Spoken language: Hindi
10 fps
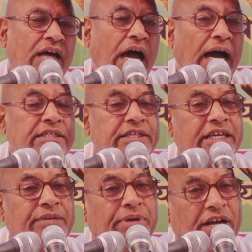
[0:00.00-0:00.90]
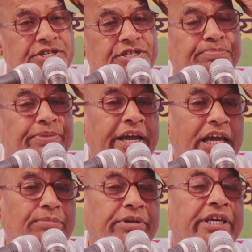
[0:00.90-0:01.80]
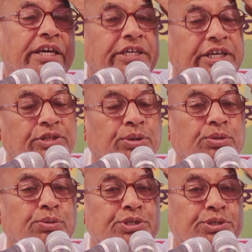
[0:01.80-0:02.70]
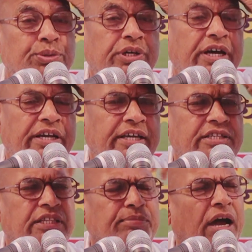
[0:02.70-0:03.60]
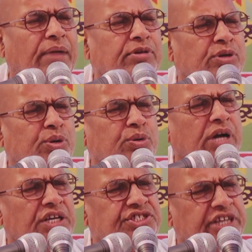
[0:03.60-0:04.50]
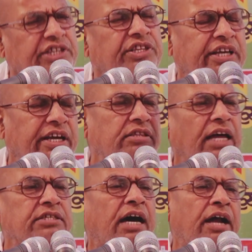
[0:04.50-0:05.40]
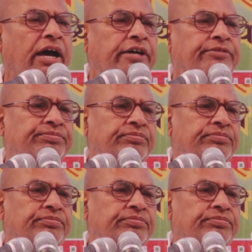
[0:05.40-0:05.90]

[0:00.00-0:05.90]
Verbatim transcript: आज के भ्रष्ट फिल्म के गीतों को सुन करके तमाम लोगों का चरित्र गिरता जा रहा है